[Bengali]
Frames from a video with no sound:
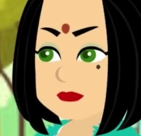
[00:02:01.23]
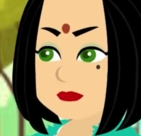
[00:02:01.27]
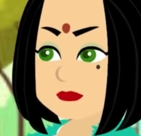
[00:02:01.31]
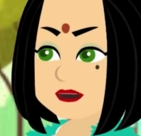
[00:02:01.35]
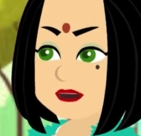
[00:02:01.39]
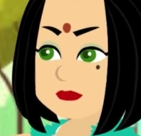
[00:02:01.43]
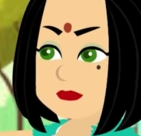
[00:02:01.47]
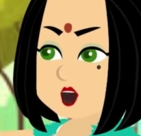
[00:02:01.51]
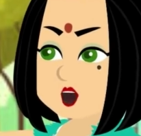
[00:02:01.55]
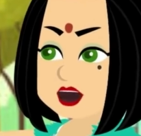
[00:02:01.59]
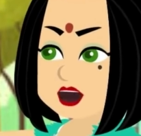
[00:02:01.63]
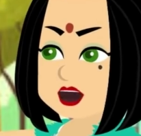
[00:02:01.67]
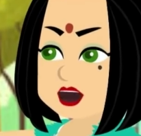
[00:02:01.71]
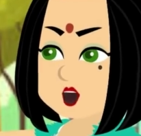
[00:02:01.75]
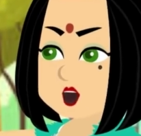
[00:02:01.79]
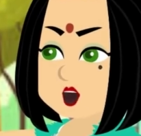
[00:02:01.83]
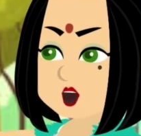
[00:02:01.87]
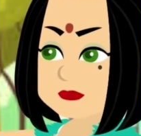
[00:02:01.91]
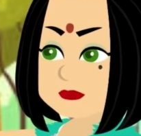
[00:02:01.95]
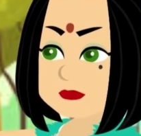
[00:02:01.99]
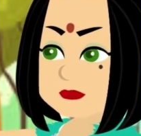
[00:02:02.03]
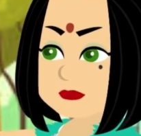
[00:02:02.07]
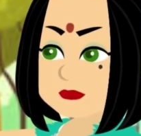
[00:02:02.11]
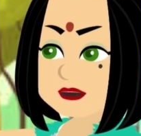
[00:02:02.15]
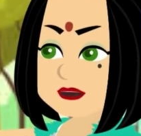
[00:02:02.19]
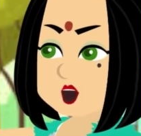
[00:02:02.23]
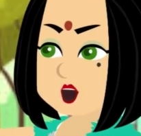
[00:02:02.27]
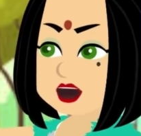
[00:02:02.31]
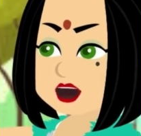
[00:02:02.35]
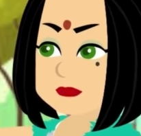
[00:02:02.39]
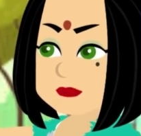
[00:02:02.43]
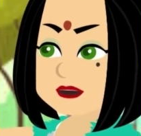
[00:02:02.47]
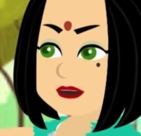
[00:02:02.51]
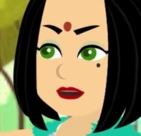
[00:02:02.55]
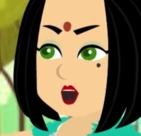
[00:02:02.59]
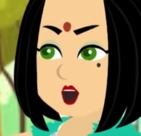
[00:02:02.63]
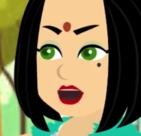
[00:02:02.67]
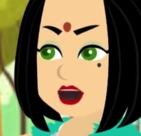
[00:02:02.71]
অনেক গরিব মানুষ
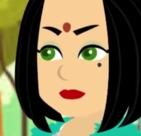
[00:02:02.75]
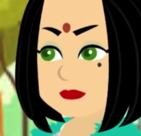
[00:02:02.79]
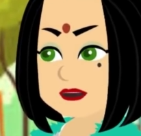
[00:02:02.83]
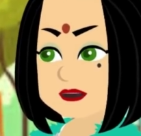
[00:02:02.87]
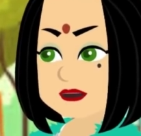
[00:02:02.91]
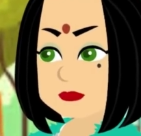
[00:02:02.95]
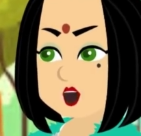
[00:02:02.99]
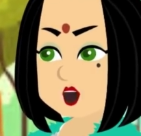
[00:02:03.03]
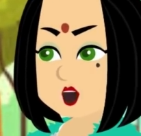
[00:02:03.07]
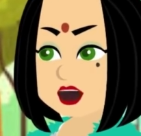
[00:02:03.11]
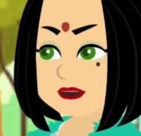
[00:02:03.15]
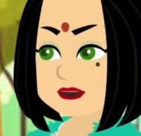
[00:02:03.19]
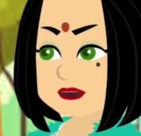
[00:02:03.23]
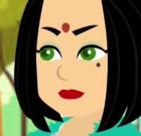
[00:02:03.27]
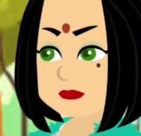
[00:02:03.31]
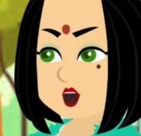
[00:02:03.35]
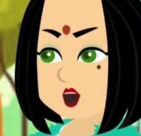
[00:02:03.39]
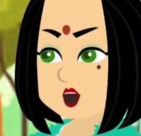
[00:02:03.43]
আমি আপনার